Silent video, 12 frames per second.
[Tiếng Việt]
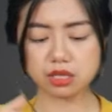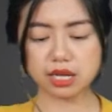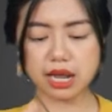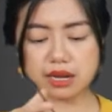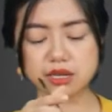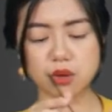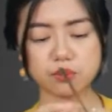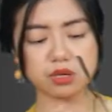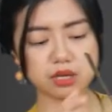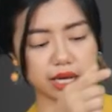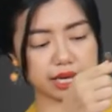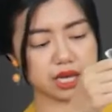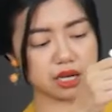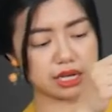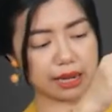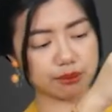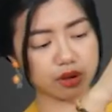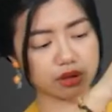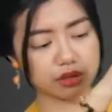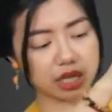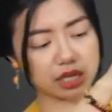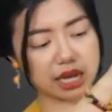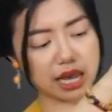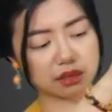đây nè, giống như là cái hình ảnh mọi người
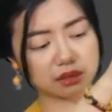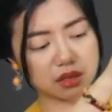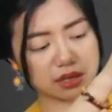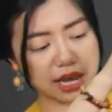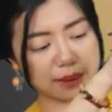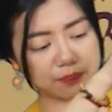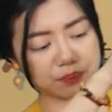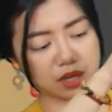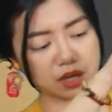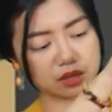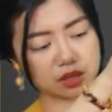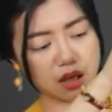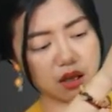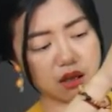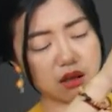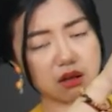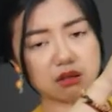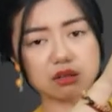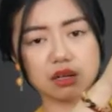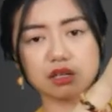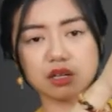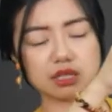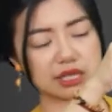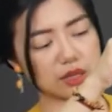nhìn nè, tức là nó
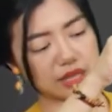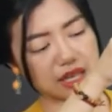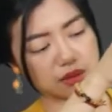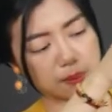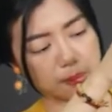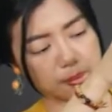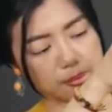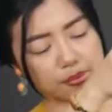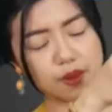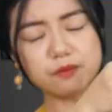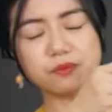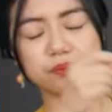nó hòa tan Nó